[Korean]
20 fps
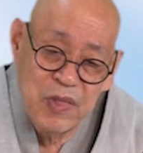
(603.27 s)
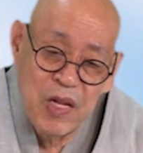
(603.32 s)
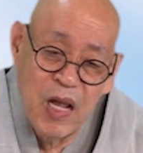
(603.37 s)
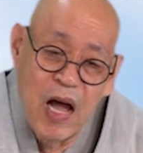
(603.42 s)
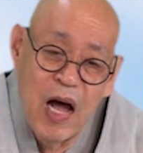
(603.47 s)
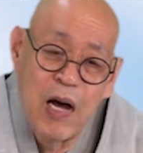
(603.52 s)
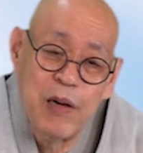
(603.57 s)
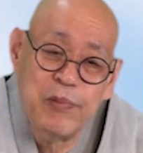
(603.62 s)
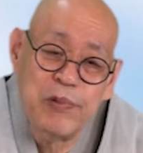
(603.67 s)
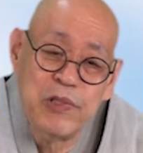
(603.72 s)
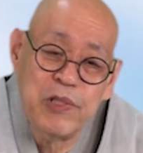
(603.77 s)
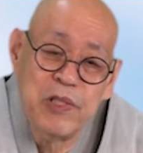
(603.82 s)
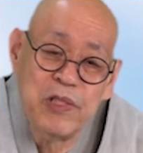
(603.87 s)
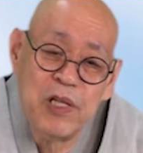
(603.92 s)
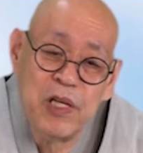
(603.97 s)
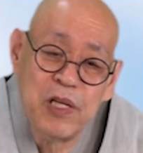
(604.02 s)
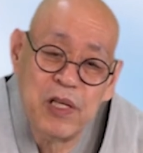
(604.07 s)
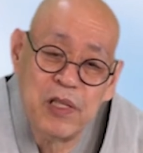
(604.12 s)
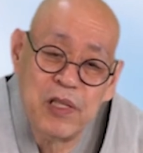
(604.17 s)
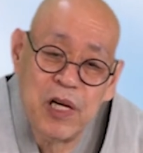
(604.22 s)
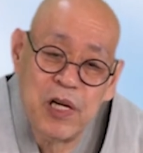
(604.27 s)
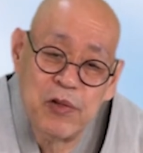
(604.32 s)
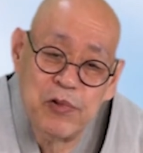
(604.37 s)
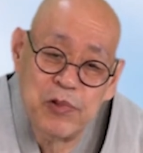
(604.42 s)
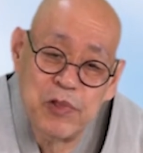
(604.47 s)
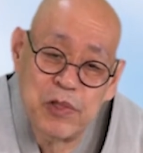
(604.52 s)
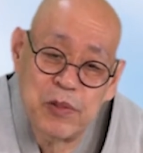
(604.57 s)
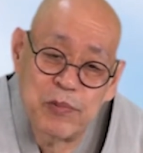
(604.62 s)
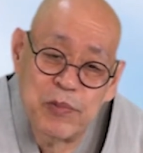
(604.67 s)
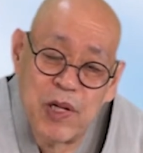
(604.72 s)
아버지 날에 따로
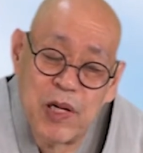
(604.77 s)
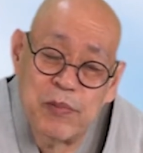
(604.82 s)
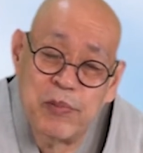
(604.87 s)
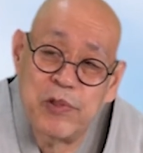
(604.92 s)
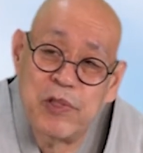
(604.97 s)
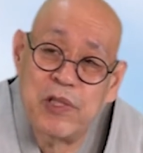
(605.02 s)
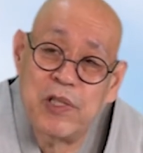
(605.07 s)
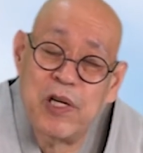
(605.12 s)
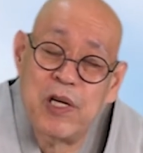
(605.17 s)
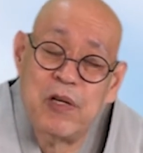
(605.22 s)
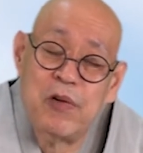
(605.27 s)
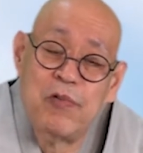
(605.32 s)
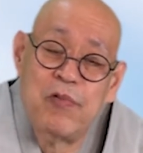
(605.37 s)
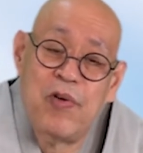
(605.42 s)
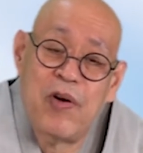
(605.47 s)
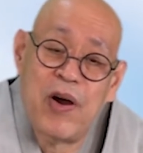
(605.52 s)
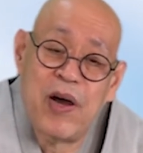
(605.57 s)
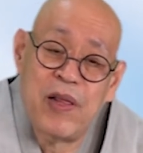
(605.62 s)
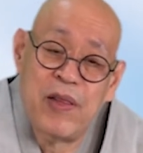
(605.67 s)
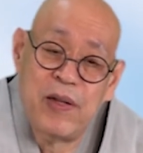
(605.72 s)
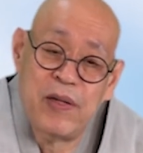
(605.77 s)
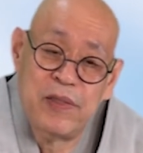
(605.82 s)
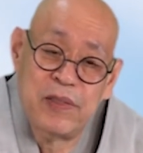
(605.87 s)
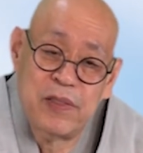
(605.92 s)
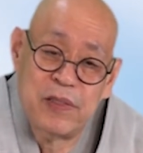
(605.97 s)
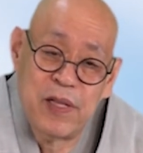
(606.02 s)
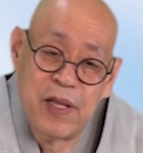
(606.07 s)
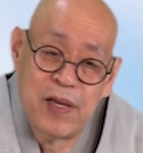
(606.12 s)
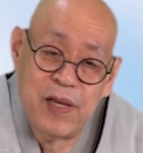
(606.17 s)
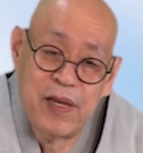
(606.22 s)
있습니다. 아버지 날은
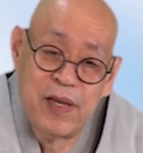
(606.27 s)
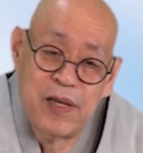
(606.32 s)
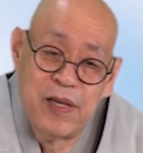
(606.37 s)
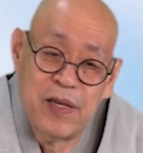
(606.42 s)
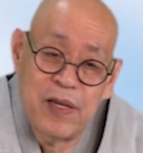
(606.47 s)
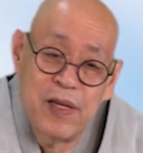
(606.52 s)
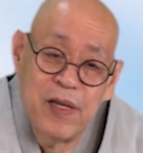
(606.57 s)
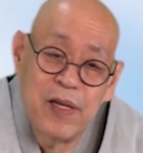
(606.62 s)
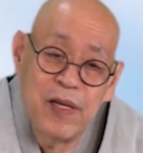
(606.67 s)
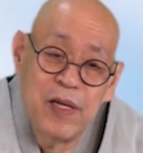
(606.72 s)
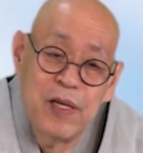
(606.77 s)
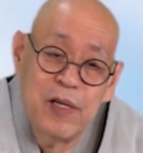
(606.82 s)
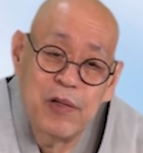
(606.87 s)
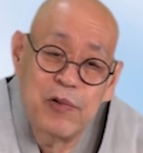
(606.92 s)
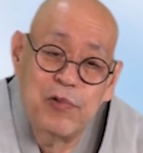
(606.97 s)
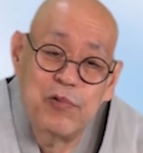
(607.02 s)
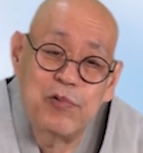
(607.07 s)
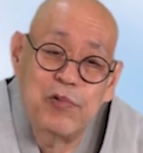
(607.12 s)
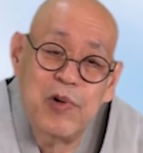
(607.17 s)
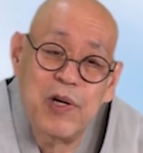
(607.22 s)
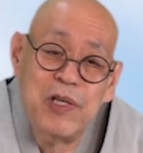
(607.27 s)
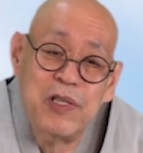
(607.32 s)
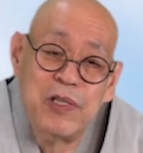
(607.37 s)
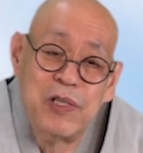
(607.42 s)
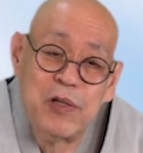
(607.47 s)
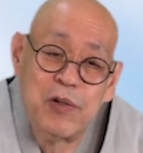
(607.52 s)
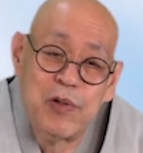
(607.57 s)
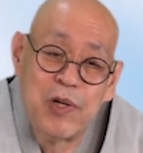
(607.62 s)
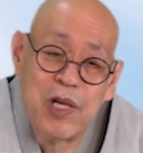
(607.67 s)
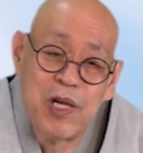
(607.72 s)
화더스 데이 6월
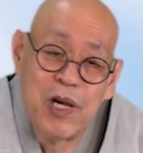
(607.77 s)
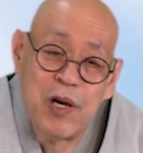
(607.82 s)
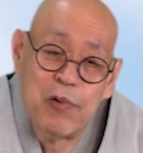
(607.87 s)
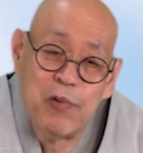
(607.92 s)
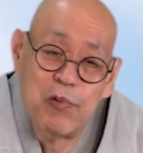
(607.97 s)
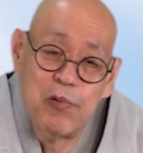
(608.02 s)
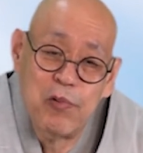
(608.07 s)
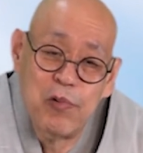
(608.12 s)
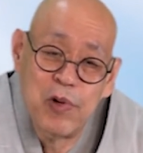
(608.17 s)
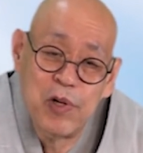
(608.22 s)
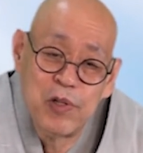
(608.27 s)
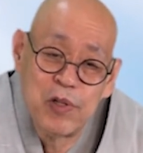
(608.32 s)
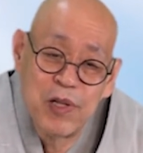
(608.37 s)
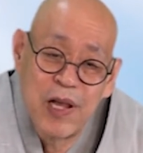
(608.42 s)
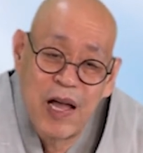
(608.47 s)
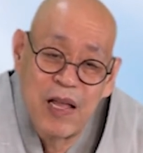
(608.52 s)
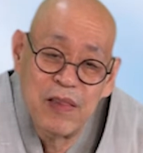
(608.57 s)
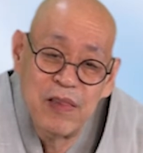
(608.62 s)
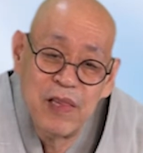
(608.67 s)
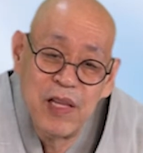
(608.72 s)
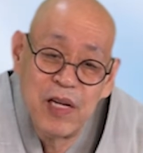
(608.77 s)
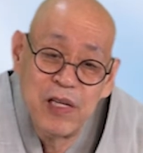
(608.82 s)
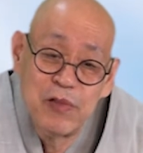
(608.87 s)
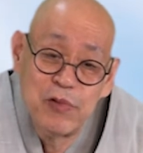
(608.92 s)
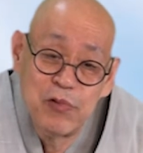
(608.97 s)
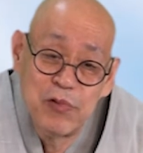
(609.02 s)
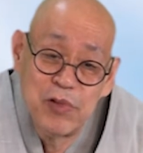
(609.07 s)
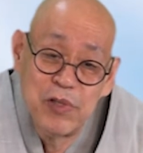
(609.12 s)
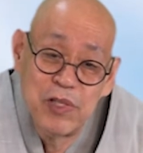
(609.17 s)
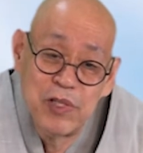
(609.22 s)
그러니까 5월 한 달
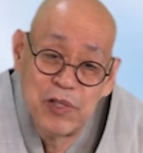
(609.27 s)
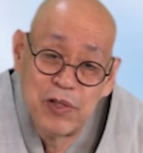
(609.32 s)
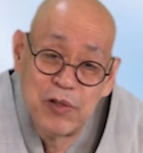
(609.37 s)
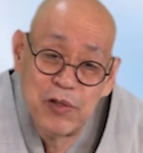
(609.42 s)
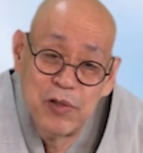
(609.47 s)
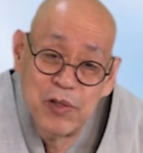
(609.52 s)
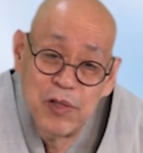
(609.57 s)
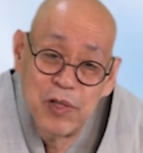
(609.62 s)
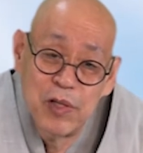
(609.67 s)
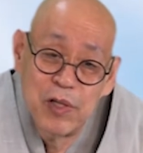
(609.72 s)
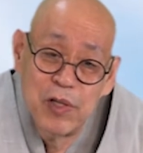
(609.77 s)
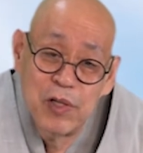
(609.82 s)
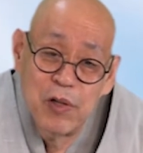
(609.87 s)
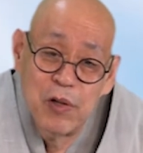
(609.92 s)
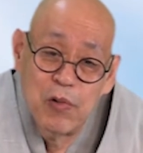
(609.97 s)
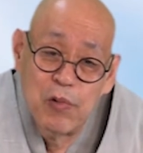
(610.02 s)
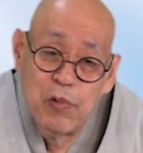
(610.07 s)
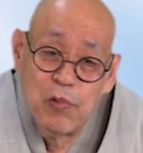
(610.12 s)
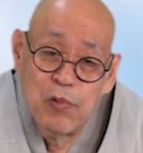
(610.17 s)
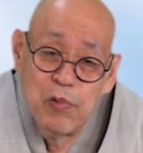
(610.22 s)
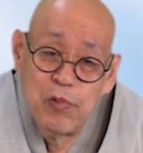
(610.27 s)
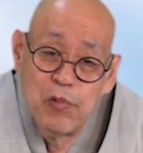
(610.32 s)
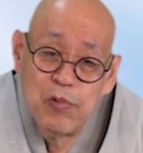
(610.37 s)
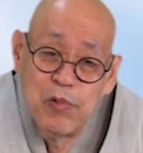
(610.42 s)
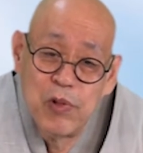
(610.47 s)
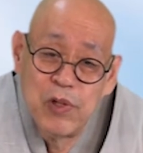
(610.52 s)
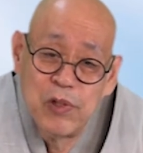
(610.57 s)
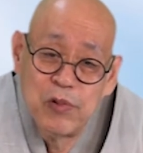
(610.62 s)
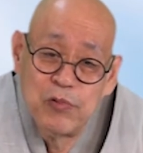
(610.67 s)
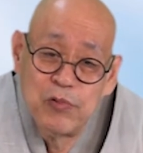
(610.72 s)
뒤죠.
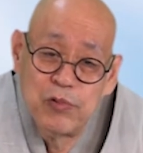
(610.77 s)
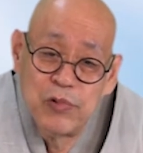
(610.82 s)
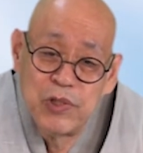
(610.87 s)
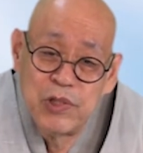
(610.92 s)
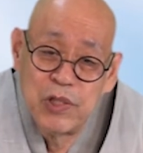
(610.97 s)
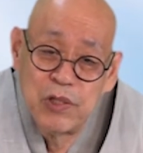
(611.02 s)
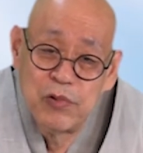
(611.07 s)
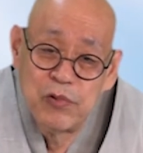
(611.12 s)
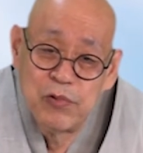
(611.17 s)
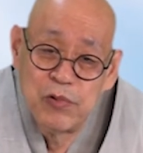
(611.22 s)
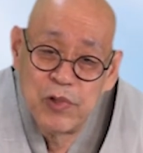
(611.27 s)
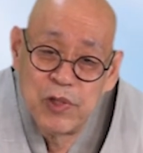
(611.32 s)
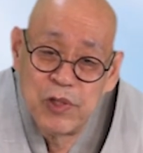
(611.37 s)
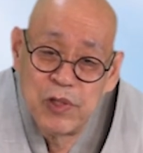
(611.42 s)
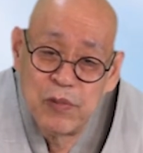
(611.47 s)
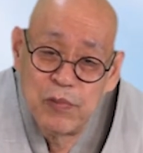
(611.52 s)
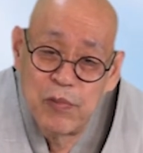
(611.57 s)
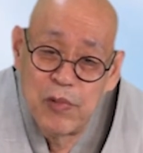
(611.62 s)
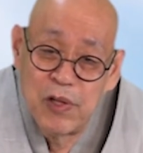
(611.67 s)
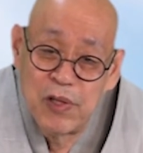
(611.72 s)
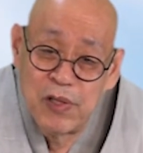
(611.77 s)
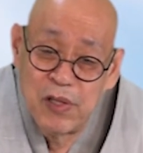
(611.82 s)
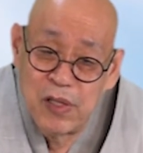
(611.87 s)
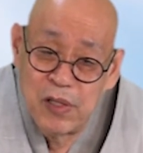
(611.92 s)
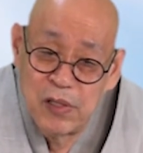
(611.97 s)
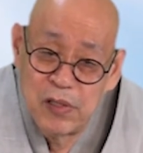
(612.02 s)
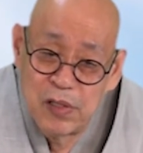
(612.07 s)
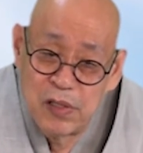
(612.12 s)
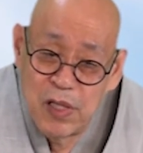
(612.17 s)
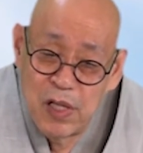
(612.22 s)
5월 둘째 주는
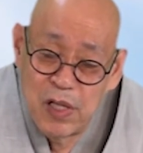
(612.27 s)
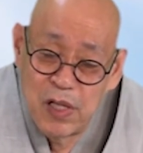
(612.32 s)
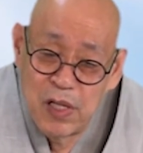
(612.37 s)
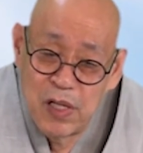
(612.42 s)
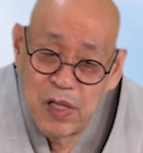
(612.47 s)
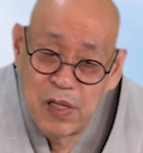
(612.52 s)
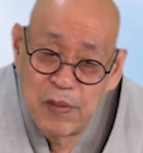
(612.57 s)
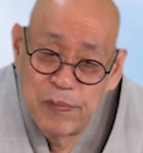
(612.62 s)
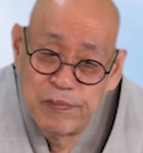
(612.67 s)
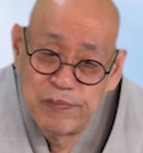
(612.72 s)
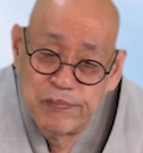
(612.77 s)
머더스 데이,